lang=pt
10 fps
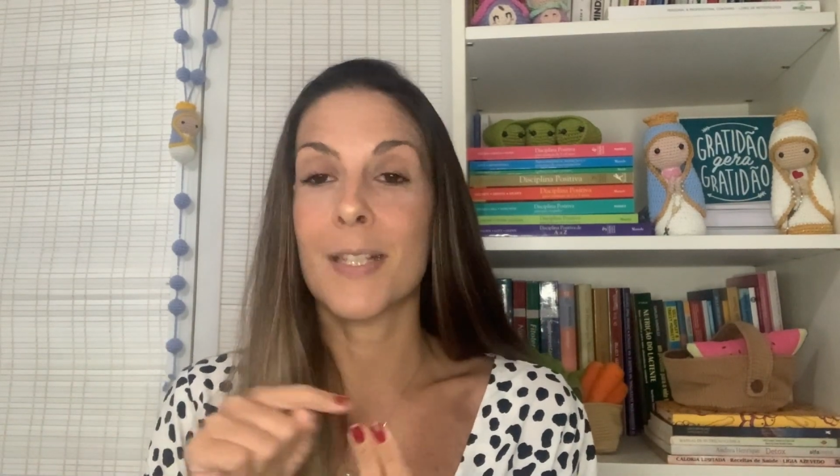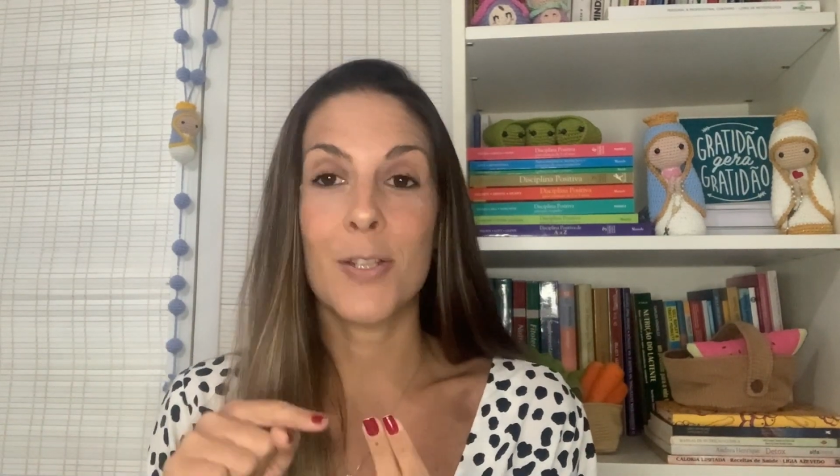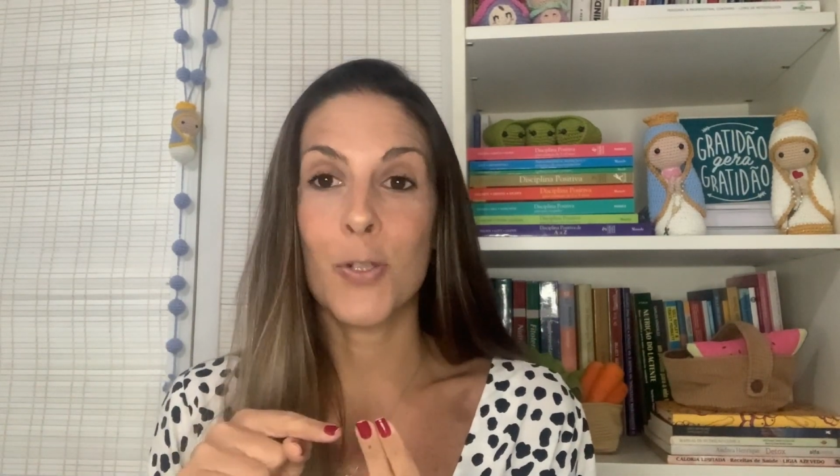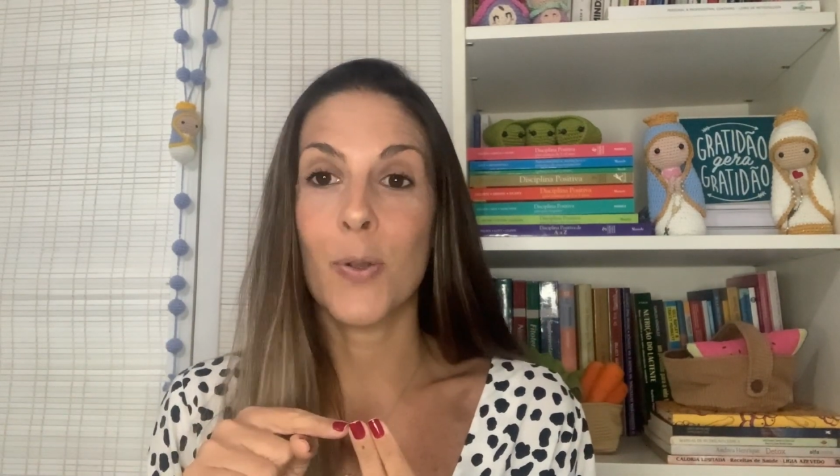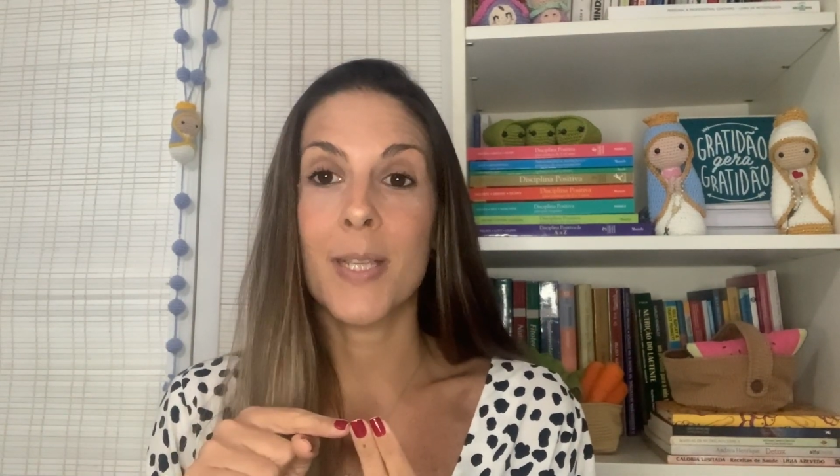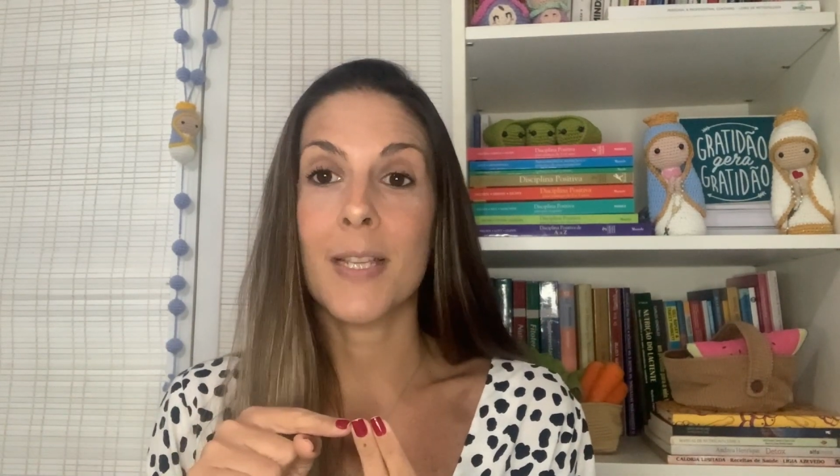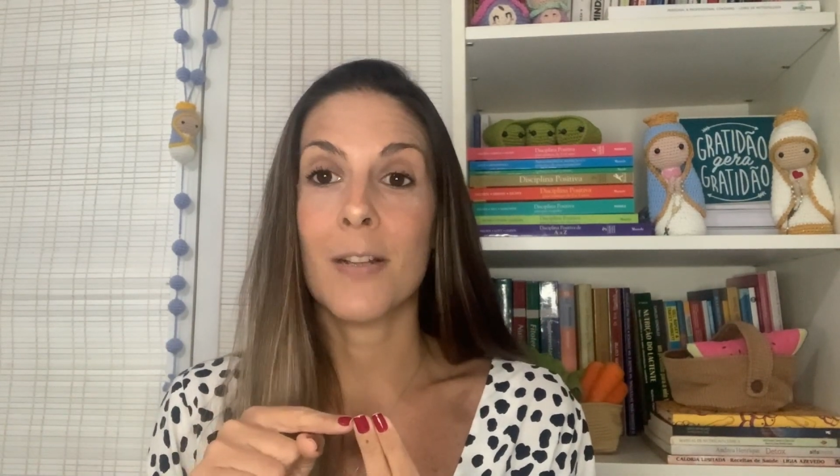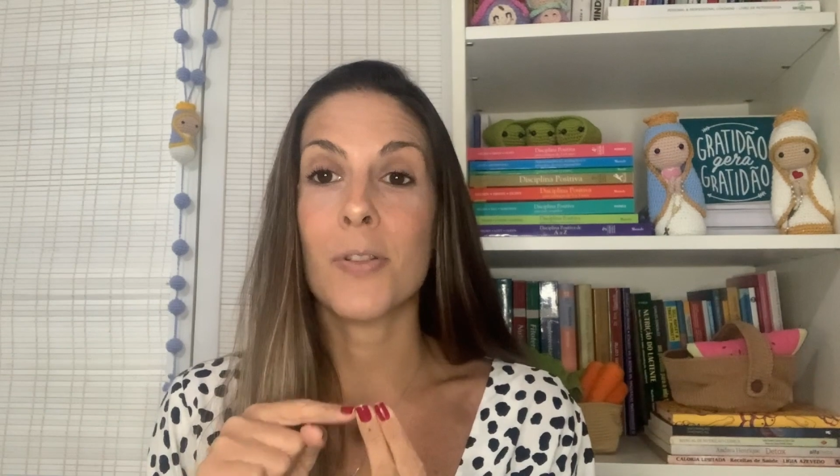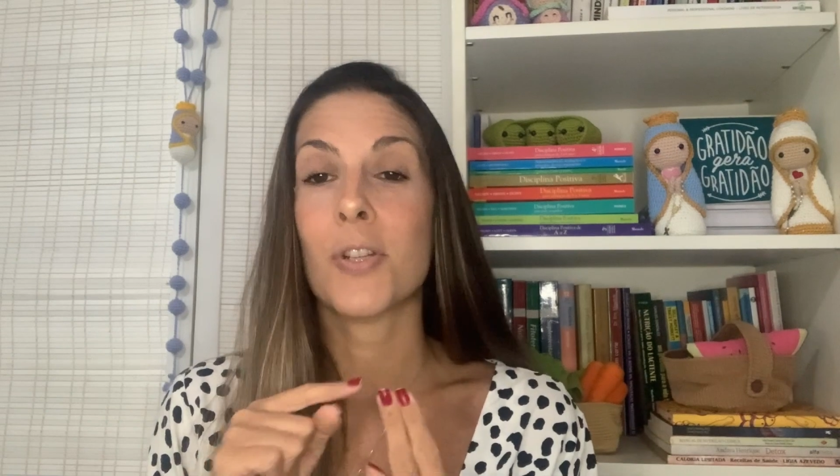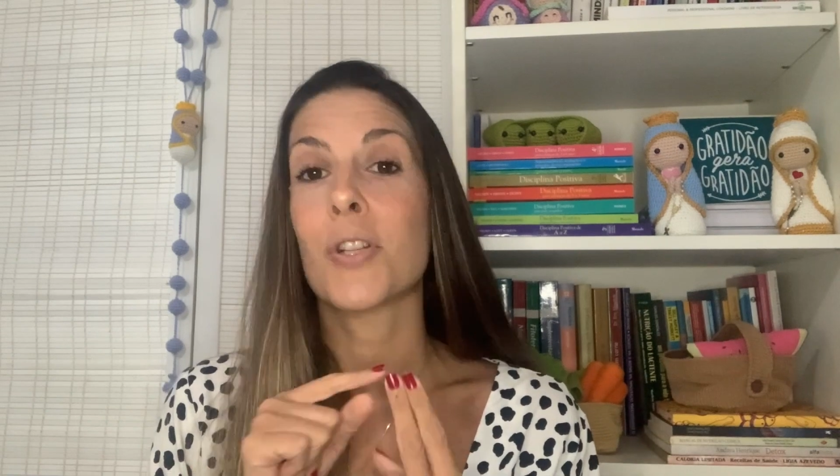desses dois
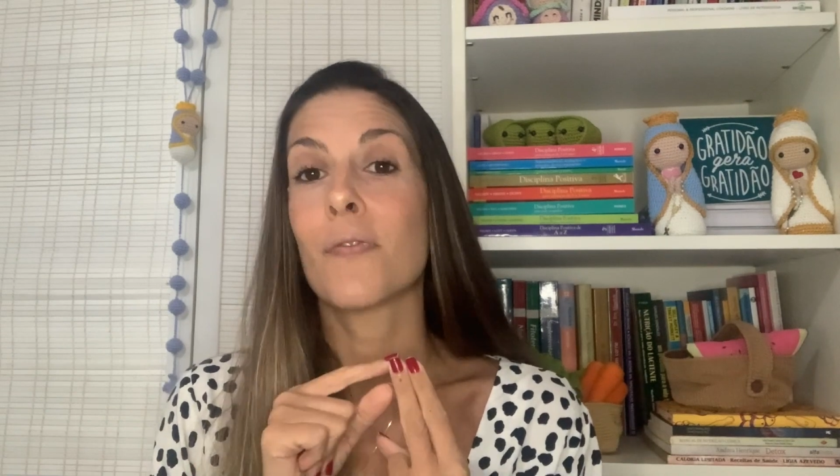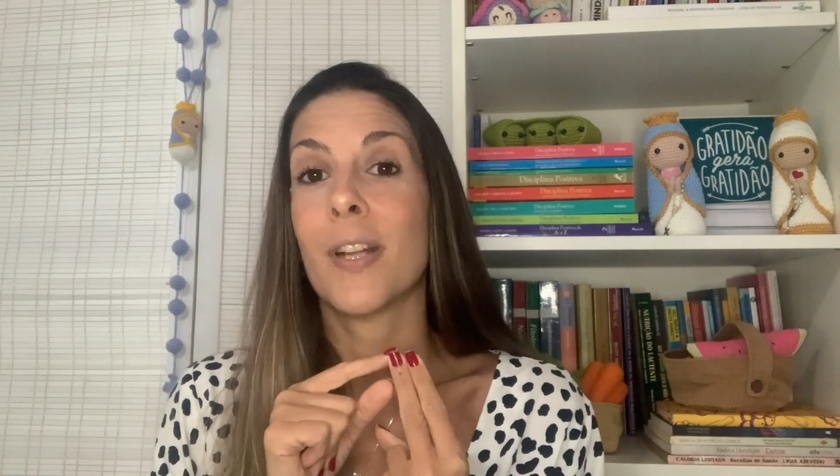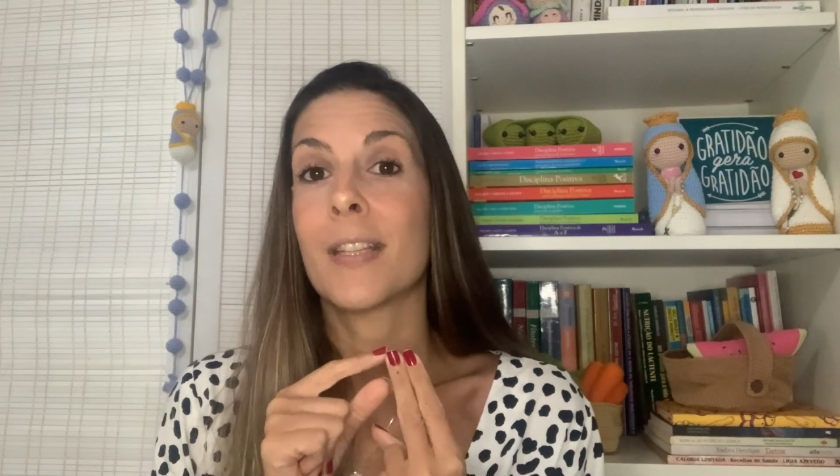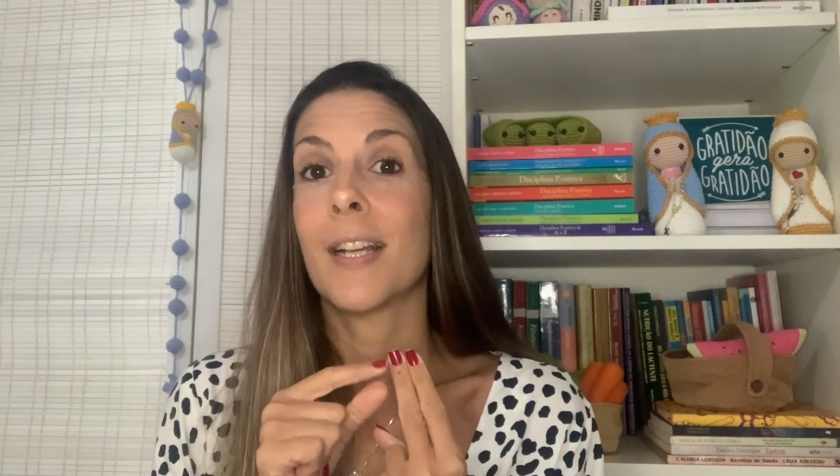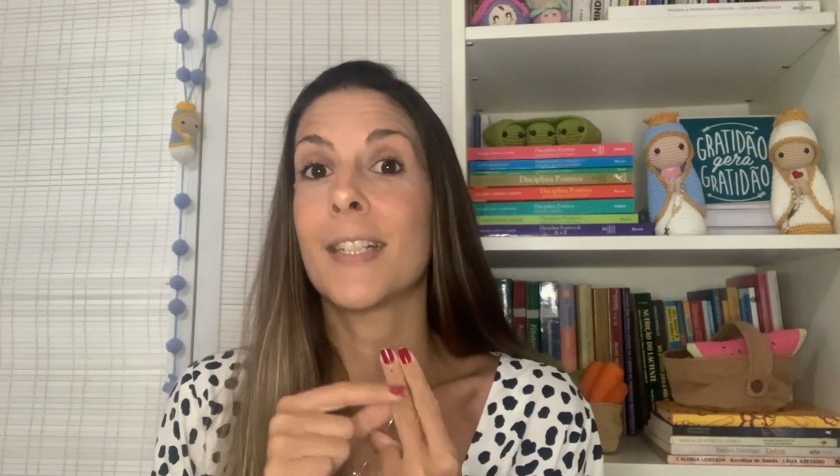anos a gente vai ter